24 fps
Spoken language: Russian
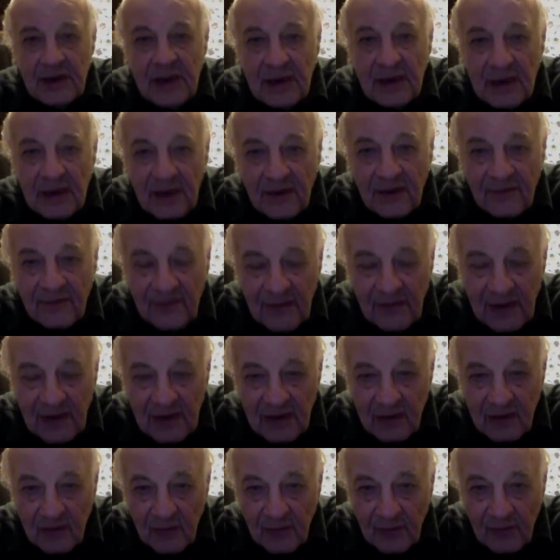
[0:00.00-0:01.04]

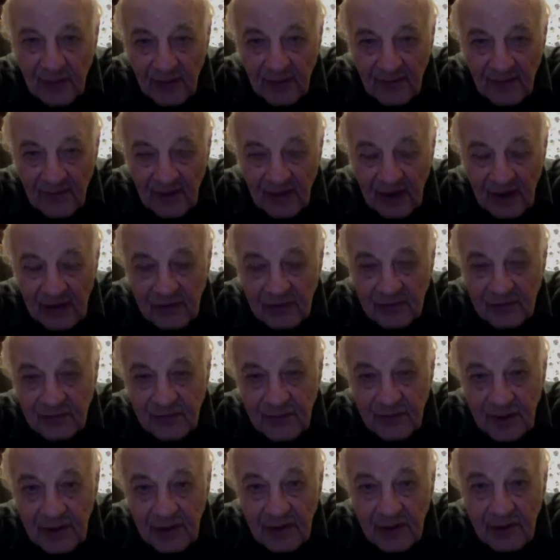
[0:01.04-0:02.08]
Рокфеллеры управляют
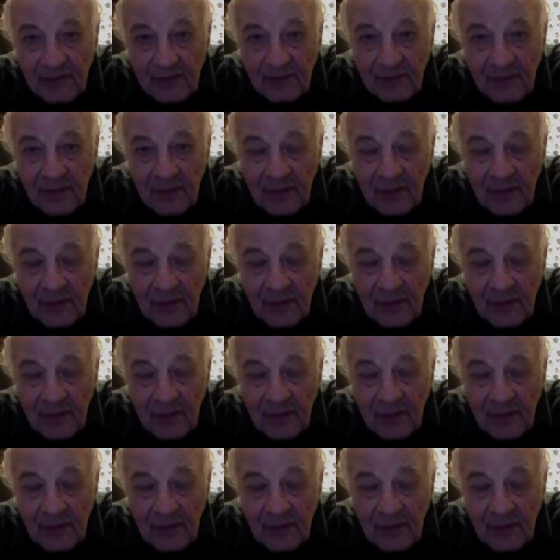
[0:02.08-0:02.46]
миром.